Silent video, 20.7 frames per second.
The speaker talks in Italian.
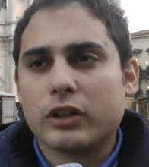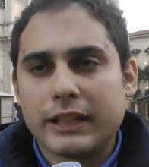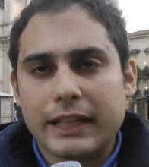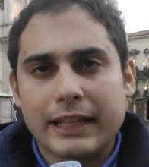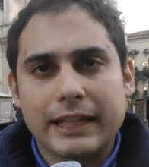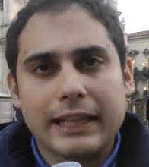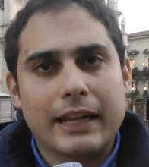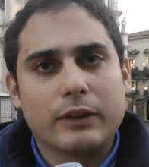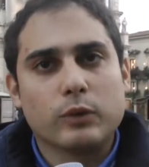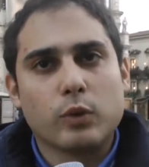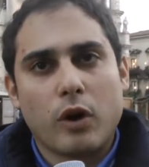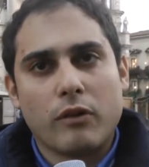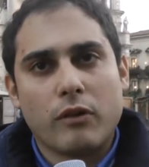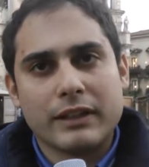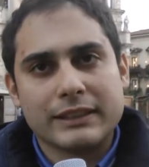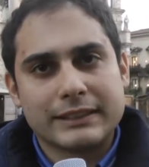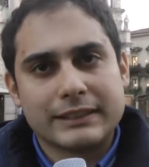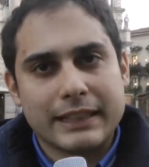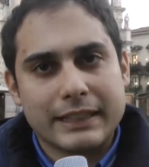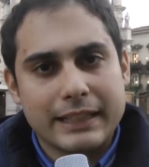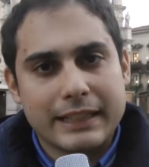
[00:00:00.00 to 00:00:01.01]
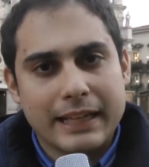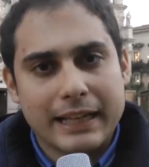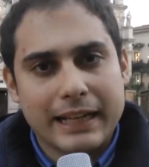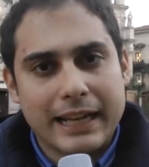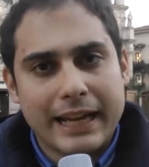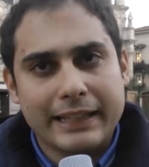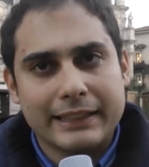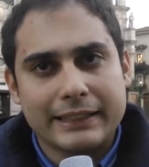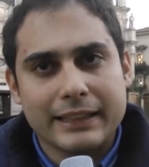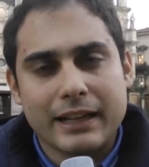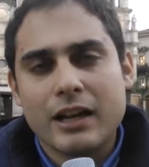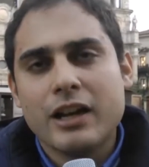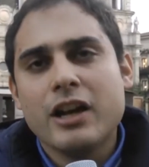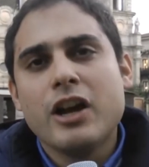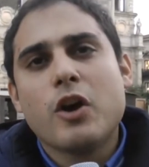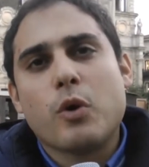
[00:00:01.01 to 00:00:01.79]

della nuova segnaletica.